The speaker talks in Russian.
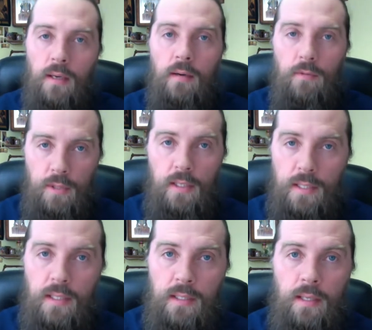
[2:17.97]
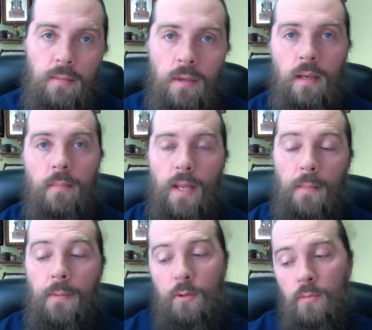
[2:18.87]
вот они тогда были.
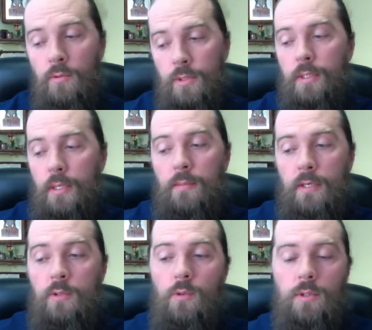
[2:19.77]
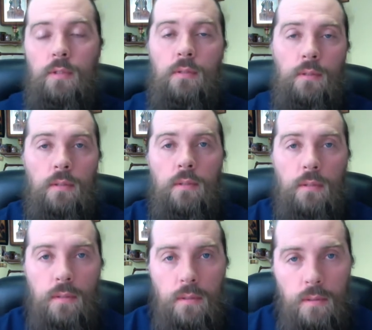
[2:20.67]
А потом он их там разносит
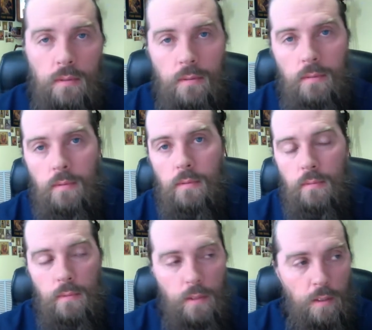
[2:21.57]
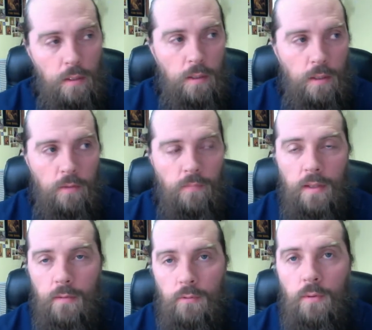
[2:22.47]
э,
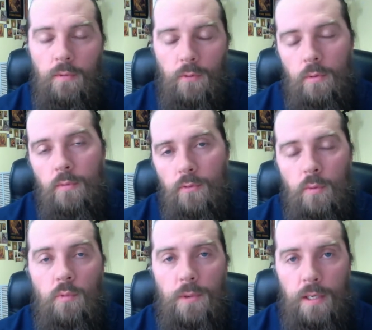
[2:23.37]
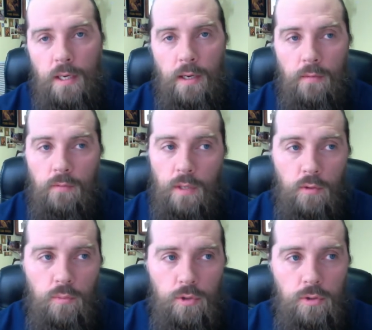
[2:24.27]
и в том, и в том, и в том упрекает. Я
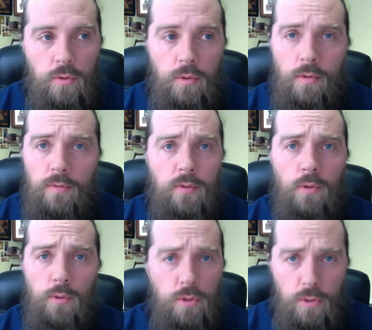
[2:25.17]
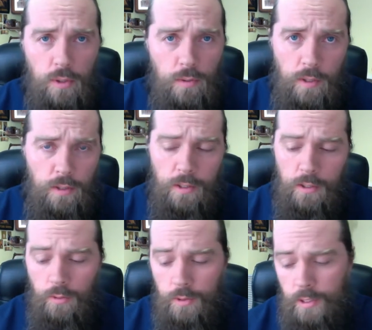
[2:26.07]
думаю, что всего то, что говорил
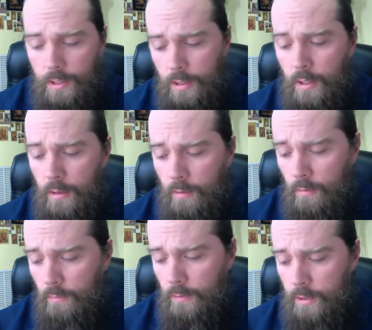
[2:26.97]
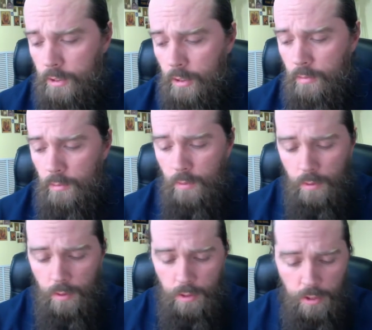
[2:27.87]
Христос тогда фарисеям
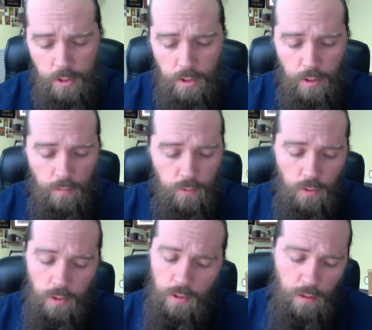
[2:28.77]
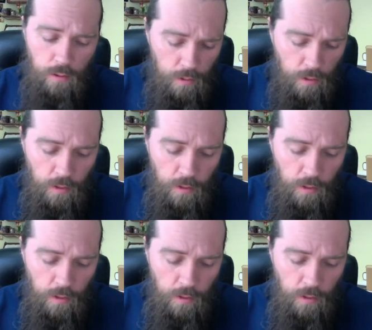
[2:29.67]
и книжникам, все это